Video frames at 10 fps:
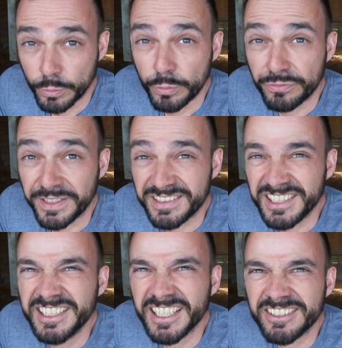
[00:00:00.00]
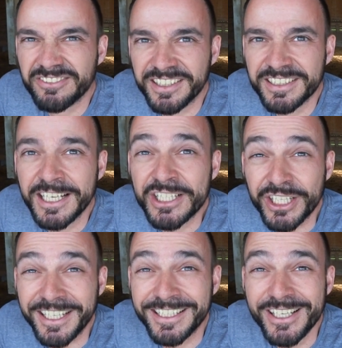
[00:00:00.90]
und fängt irgendwann
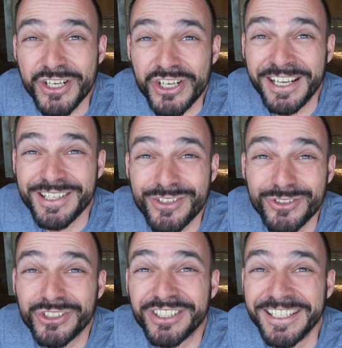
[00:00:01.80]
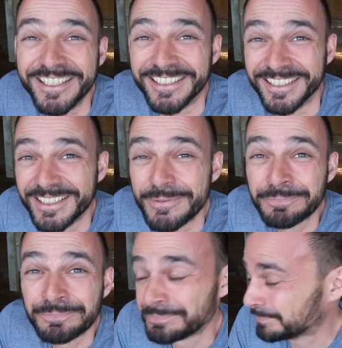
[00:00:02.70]
schrecklich an zu stinken.
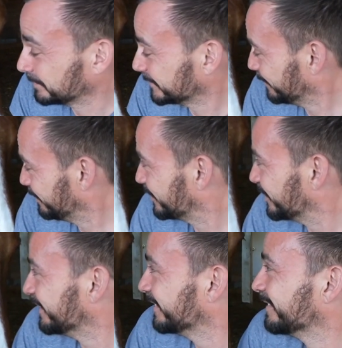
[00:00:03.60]
Ne, Pitschi?